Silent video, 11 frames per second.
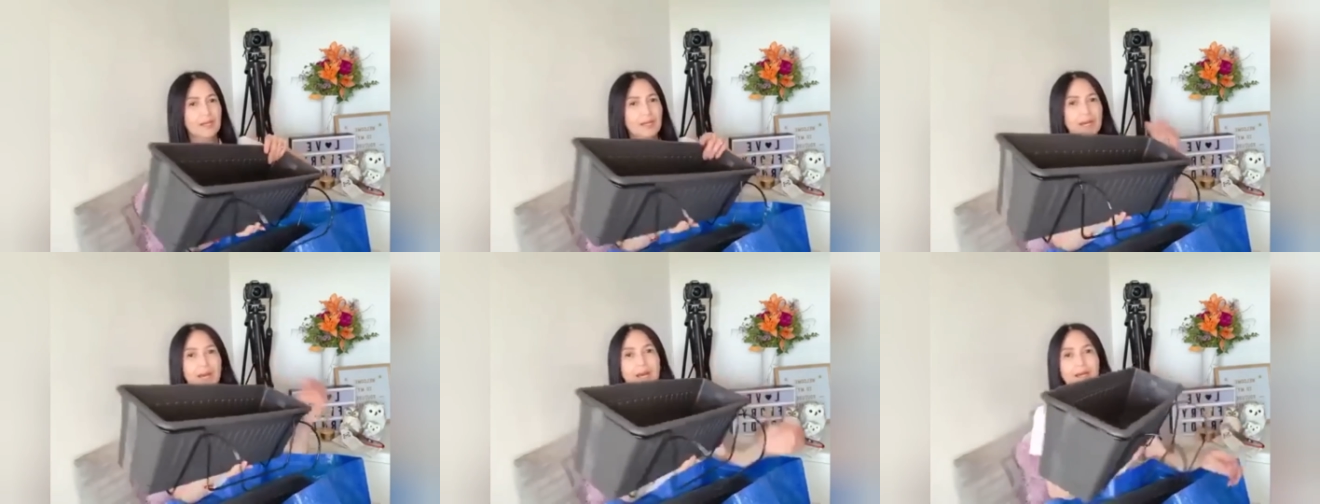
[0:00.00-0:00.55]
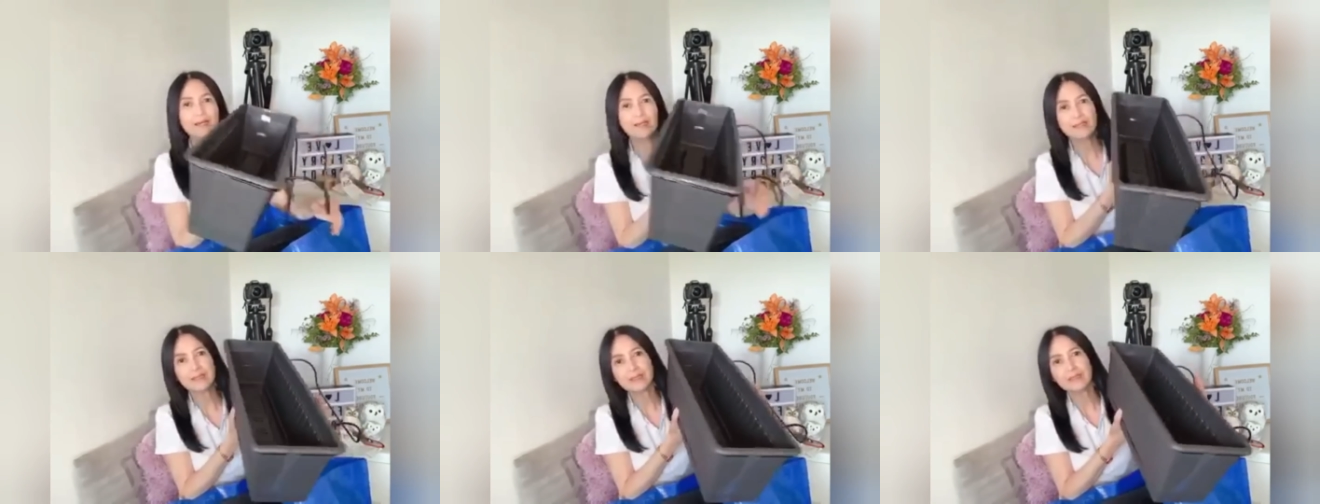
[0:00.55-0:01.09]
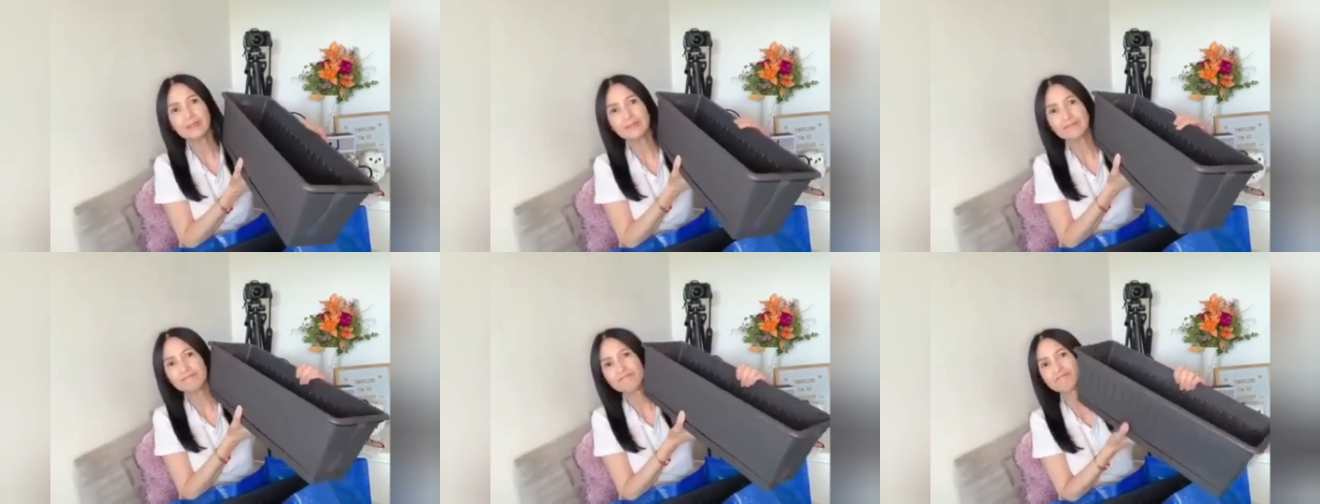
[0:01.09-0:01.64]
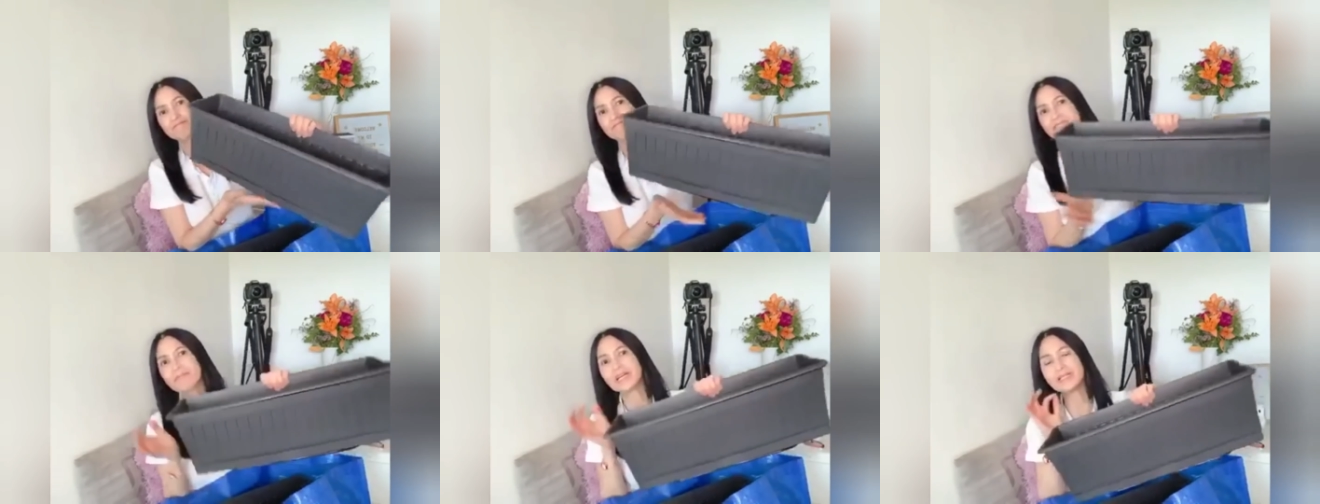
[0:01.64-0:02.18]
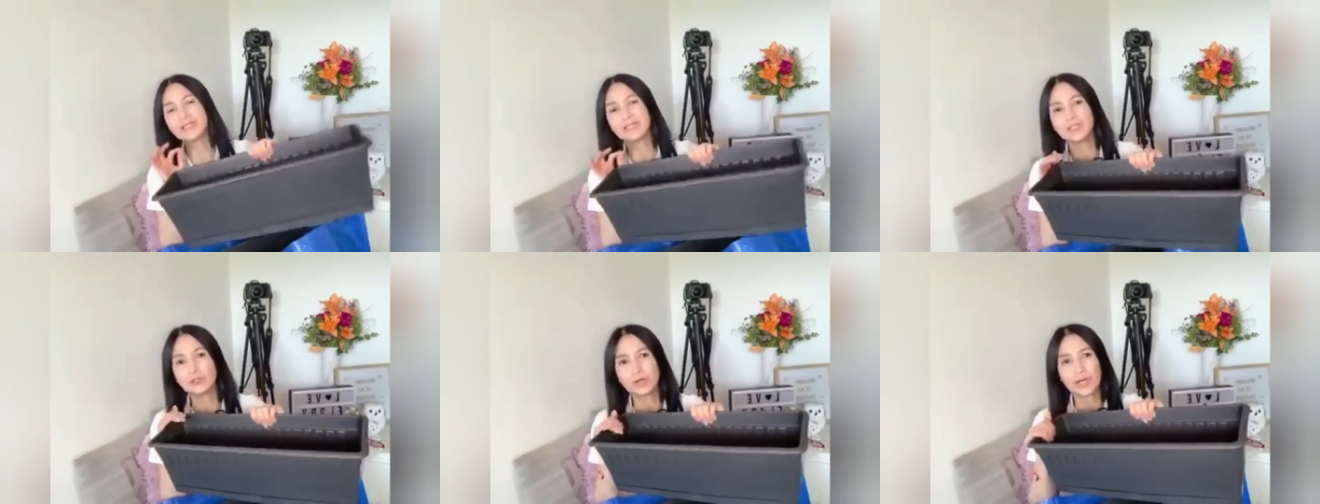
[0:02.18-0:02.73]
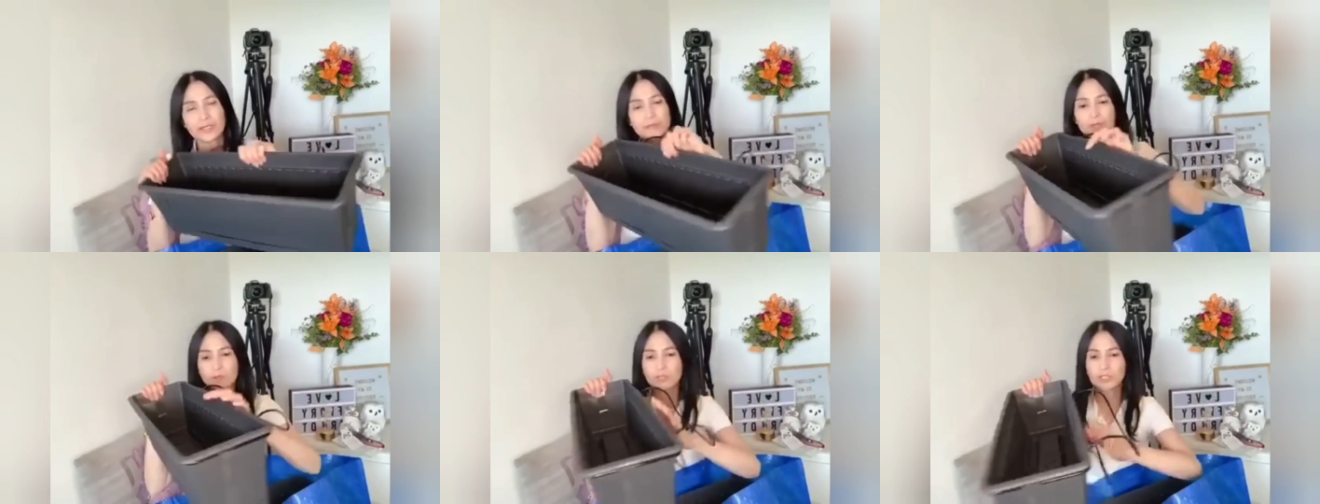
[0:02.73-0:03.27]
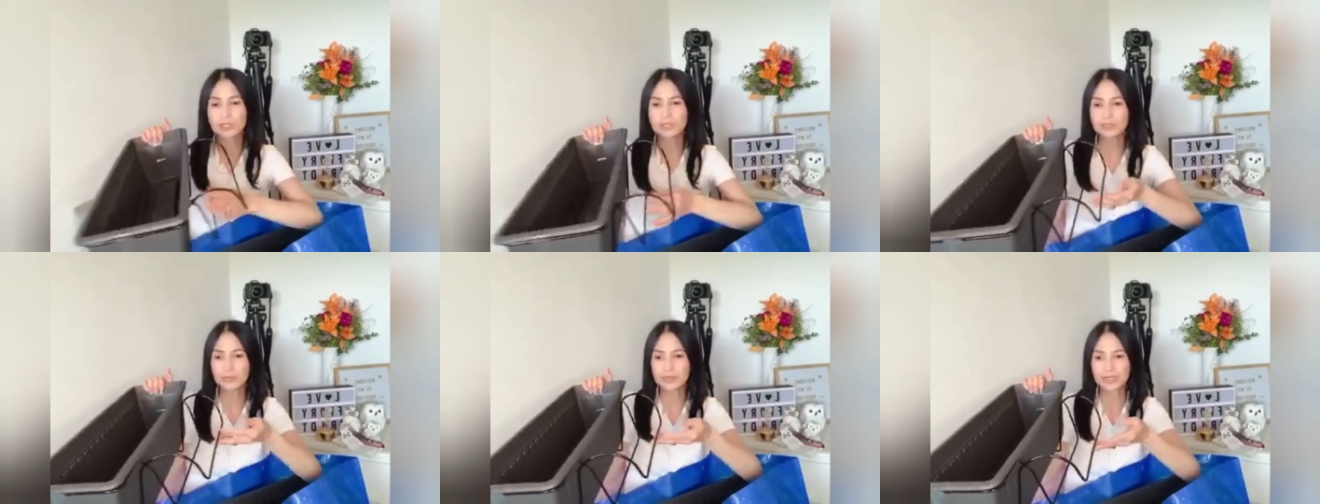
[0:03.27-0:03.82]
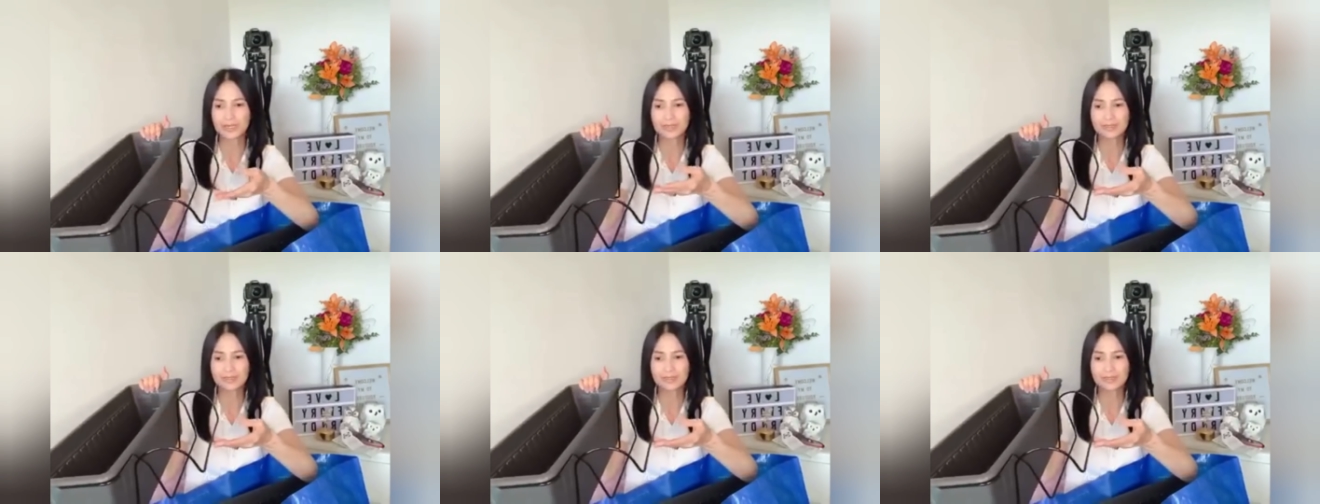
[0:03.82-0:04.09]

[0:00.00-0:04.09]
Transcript: Ang maganda dito guys, meron na siyang sagitan.